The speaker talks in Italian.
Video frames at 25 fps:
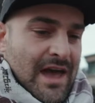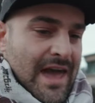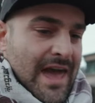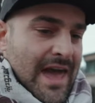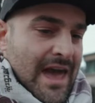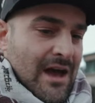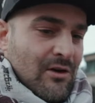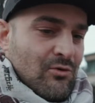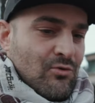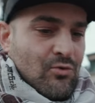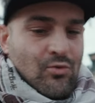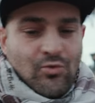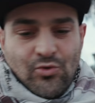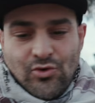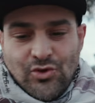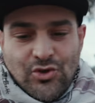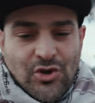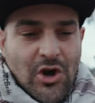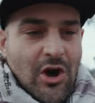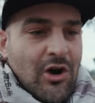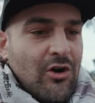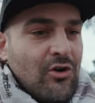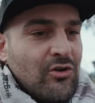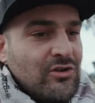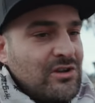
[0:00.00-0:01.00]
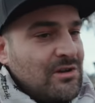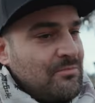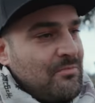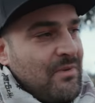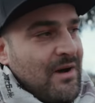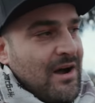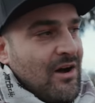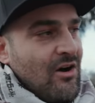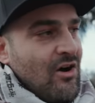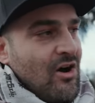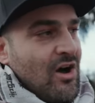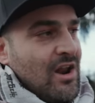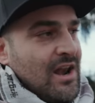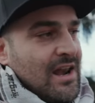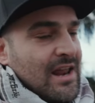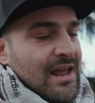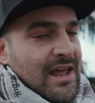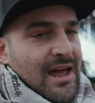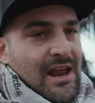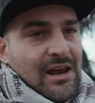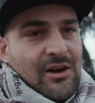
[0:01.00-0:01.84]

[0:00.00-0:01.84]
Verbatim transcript: è un gioco di parole